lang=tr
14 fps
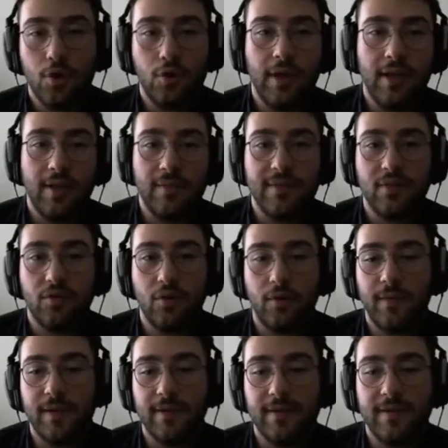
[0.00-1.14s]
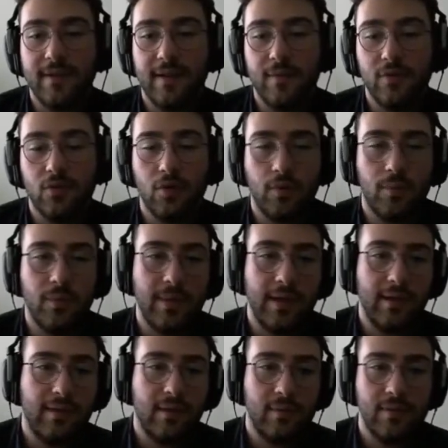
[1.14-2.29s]
Elimizde çok fazla silahımız yok. Bir
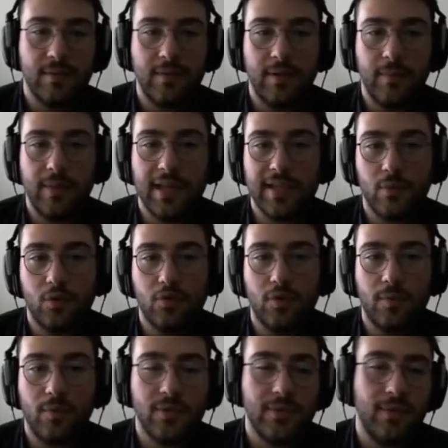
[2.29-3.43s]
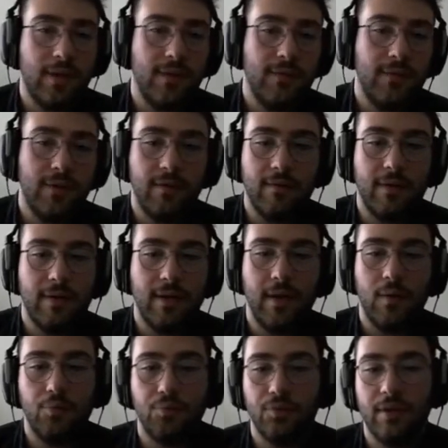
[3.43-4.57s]
berettamız bir de beyzbol sapımız falan filan var. Yani
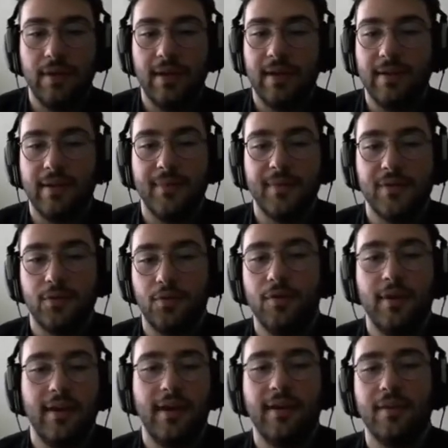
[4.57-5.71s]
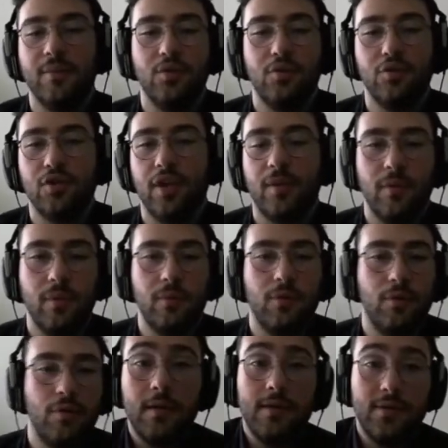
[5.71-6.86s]
bu da ne kadar bize oyunda yardımcı olacak
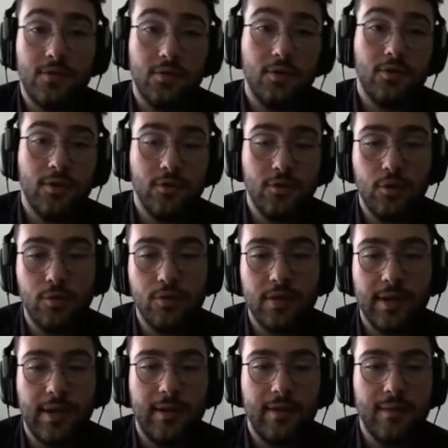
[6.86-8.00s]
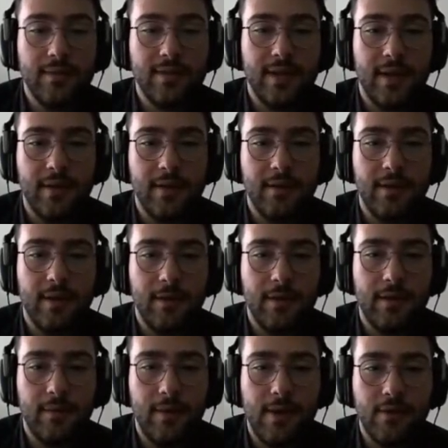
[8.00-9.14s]
bilmiyorum. İstiyorsanız yolumuza kaldığımız yerden devam
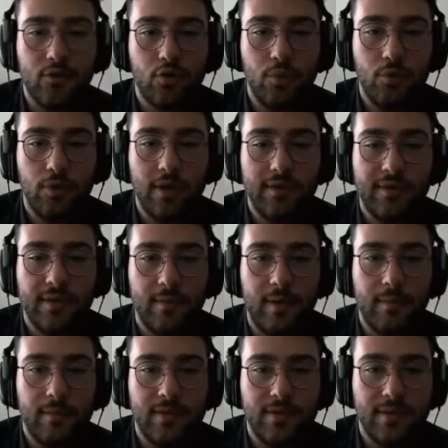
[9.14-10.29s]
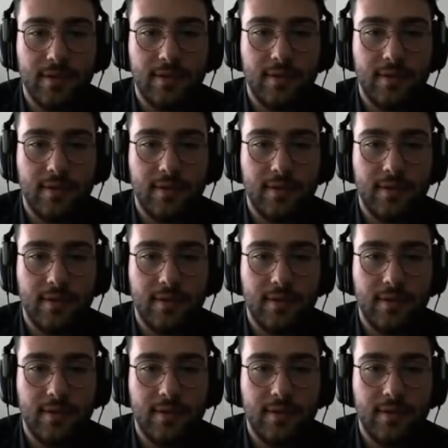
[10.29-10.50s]
edelim. En son buraya tırmanmıştık.